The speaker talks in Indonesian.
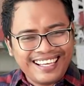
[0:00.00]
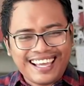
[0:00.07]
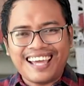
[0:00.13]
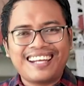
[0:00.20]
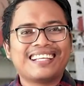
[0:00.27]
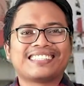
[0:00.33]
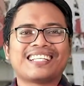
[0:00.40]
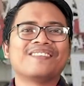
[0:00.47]

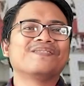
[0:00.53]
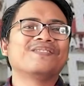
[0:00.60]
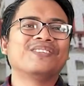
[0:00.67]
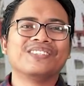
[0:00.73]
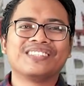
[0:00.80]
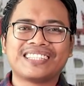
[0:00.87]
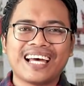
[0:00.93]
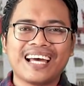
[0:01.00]
nggak ada
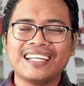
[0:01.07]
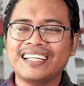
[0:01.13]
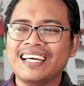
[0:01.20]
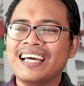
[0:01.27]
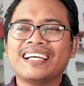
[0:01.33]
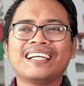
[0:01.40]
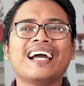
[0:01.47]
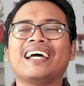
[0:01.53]
sambutan,
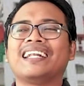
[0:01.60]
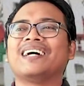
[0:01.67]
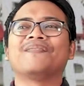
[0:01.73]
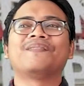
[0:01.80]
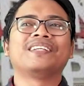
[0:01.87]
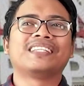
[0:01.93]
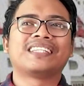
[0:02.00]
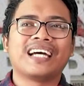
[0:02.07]
nggak ada
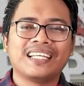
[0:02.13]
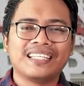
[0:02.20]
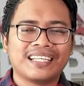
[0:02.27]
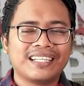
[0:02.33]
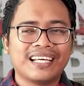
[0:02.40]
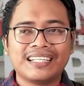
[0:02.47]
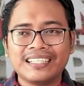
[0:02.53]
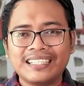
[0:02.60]

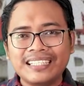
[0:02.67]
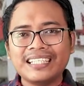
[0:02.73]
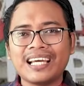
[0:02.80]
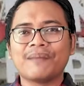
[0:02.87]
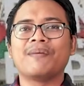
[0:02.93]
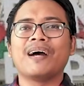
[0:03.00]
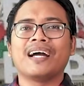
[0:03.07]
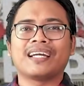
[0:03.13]
beritanya dan
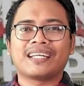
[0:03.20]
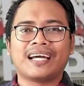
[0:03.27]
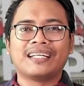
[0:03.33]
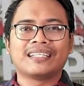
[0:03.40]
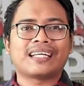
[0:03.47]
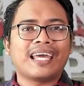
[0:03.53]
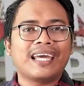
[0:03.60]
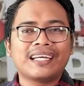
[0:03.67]
dia
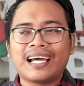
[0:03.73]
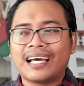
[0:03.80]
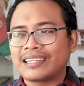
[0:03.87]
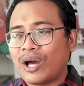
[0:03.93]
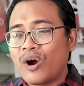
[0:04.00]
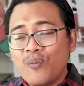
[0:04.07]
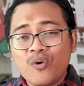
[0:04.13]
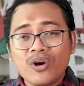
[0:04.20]
bahkan kayak nggak
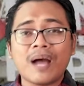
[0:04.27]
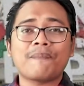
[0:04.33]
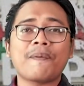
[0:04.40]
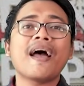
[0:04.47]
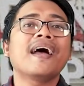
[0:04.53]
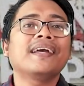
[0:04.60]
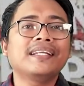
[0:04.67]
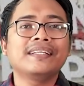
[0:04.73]
tahu mau
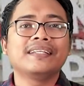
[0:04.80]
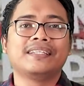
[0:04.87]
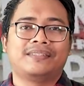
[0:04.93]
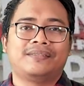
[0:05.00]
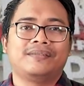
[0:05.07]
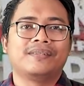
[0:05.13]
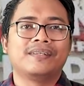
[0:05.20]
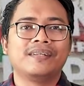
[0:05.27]
ngapain
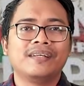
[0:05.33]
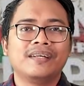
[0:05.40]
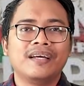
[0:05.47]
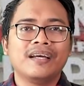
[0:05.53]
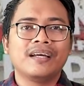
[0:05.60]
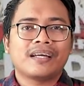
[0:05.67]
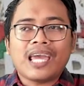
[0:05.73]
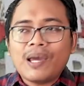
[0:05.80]
gitu.
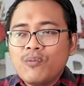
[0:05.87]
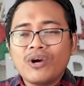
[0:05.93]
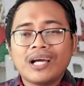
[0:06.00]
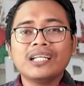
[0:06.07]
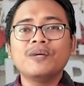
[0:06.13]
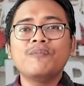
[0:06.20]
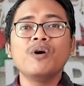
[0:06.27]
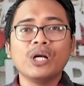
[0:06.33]
Kayak
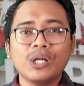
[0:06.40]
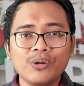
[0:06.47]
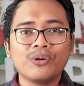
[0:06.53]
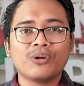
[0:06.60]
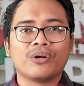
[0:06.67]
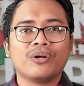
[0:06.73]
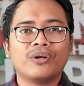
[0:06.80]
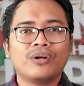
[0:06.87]
bukan
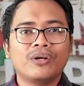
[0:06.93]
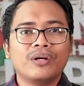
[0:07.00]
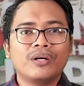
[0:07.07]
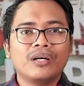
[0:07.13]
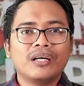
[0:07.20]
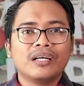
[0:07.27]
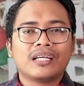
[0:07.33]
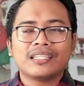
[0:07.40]
gubernur.
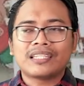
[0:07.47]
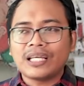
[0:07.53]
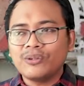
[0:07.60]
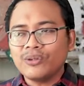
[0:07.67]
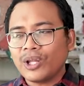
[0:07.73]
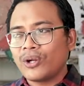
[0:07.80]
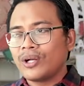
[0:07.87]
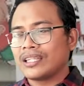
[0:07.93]
Kita
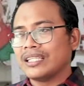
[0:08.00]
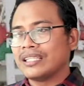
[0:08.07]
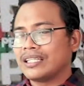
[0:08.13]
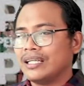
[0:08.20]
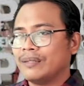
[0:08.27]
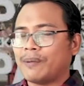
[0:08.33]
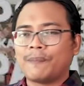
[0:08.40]
tuh kalau datang ke